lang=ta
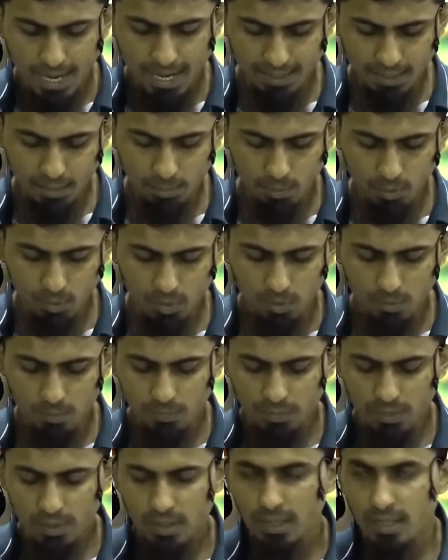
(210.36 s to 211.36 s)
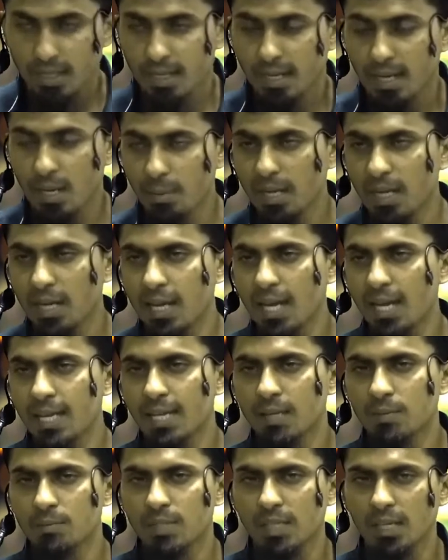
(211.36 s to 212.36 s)
அதே போன்று நபிகள்
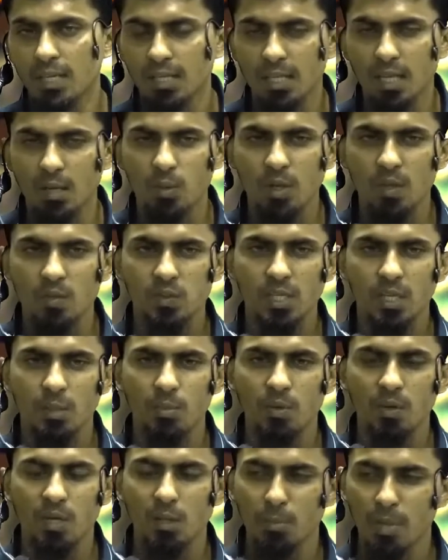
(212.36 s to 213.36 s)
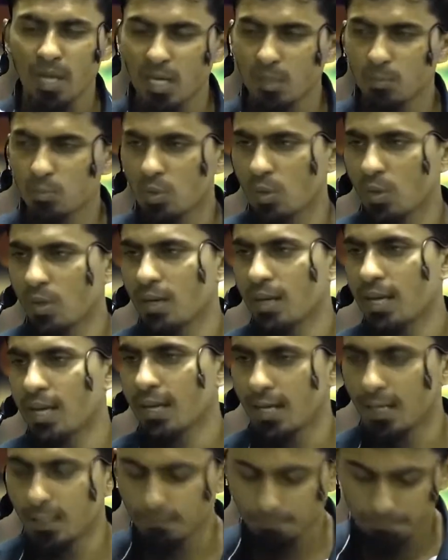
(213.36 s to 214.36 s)
நாயகம் சல்லல்லாஹு அலி வசலம் அவர்கள் மேலும்
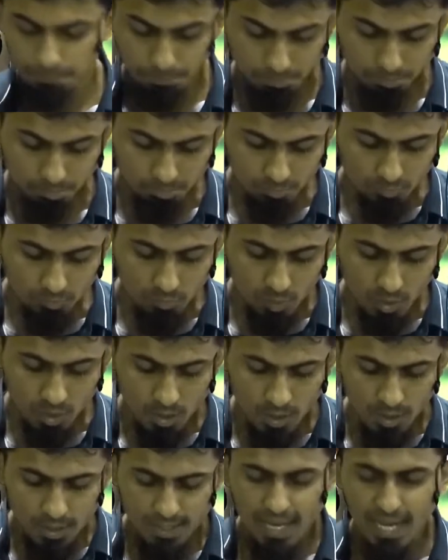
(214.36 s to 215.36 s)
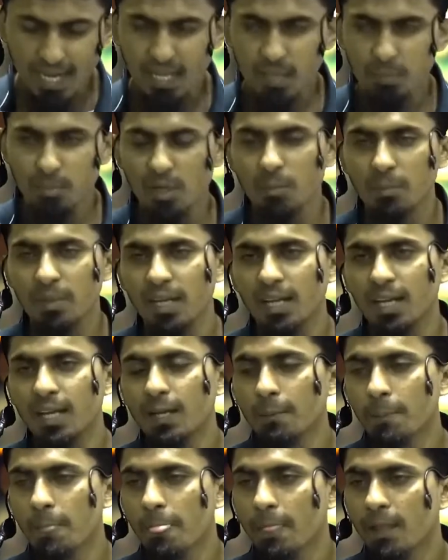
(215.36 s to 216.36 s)
சொல்லுகின்றார்கள் நாளை
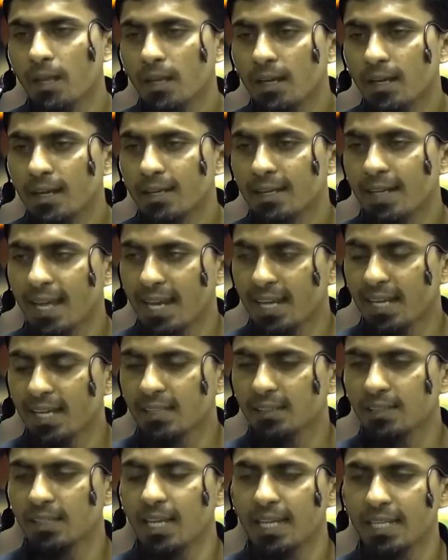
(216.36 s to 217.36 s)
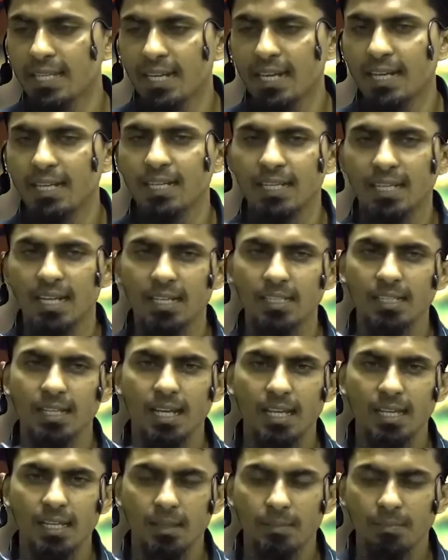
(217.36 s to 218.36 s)
மறுமையிலே நரகத்தில இரண்டு
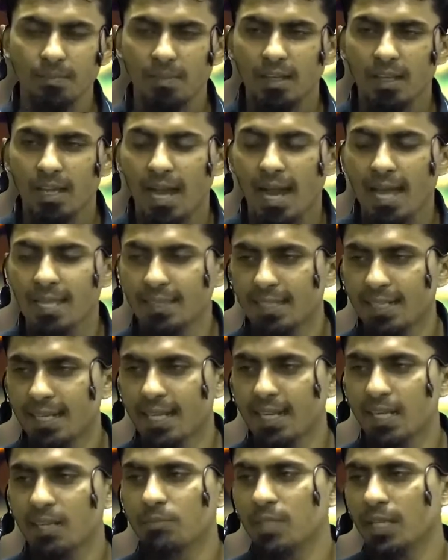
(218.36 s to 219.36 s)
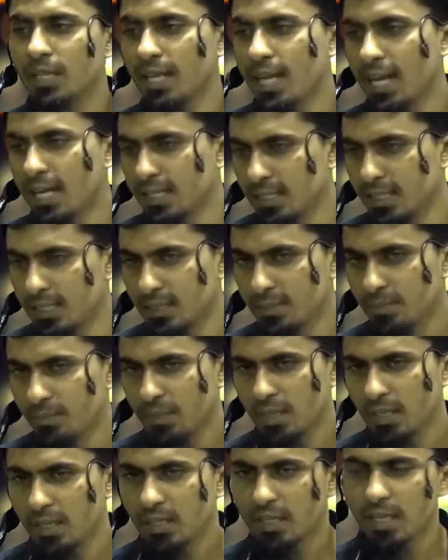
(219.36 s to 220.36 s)
கண்களை அந்த நரகம் தீண்டாது
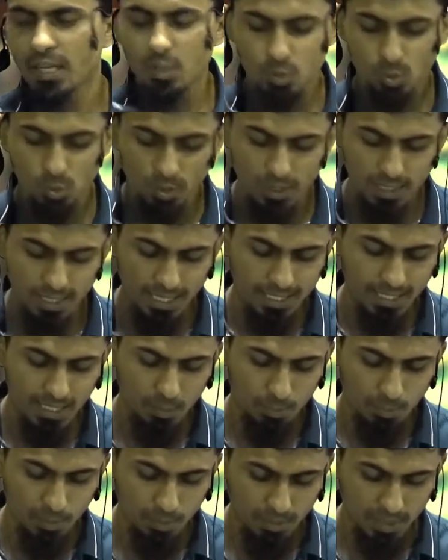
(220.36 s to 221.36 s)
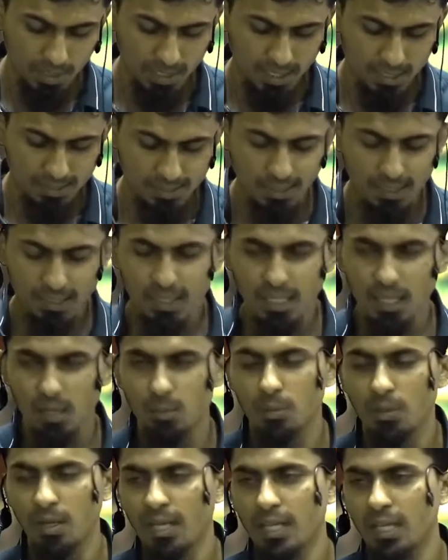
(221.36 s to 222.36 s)
என்று சொல்லி அண்ணலம் பெருமகனார்
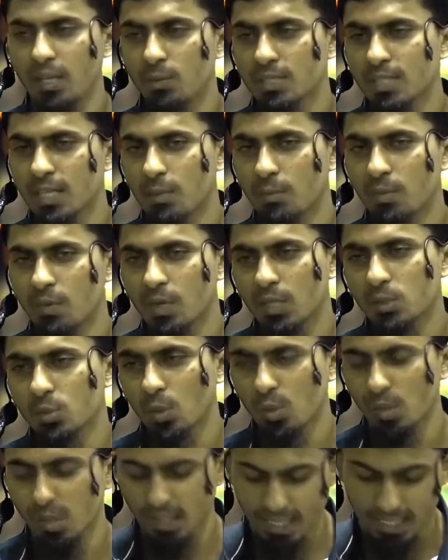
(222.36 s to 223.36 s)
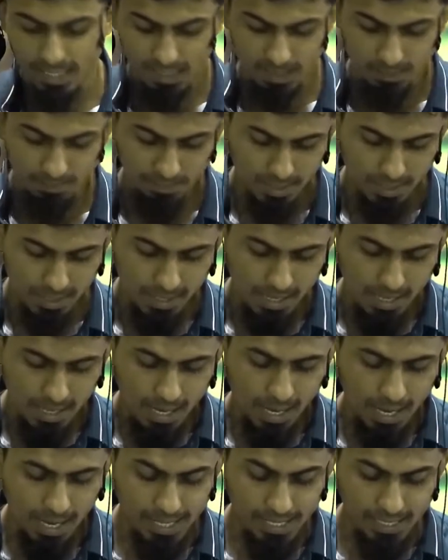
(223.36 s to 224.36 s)
சல்லாஹூ அலஹி வசலாம் அவர்கள் சொல்கின்றார்கள்
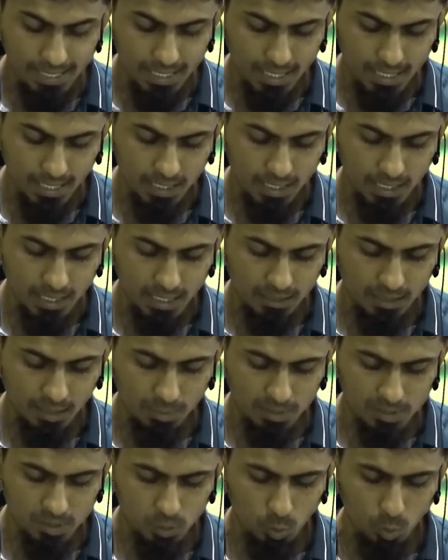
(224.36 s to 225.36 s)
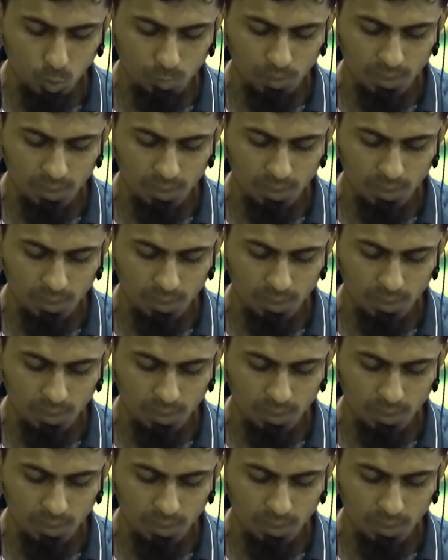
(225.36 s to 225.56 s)
ஐநா நீலா தமசு